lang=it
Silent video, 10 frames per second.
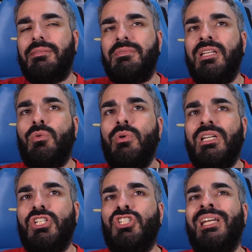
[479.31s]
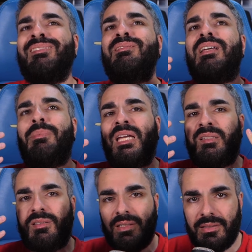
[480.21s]
di cui
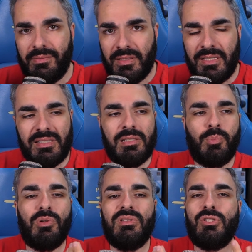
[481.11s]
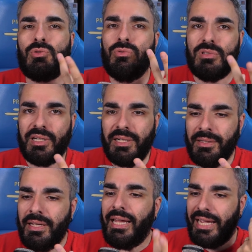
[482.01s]
scientemente si può discutere
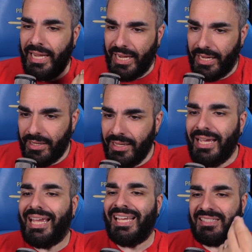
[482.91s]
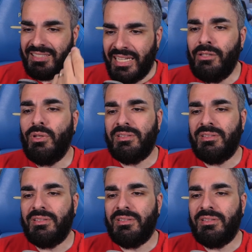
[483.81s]
è, essendo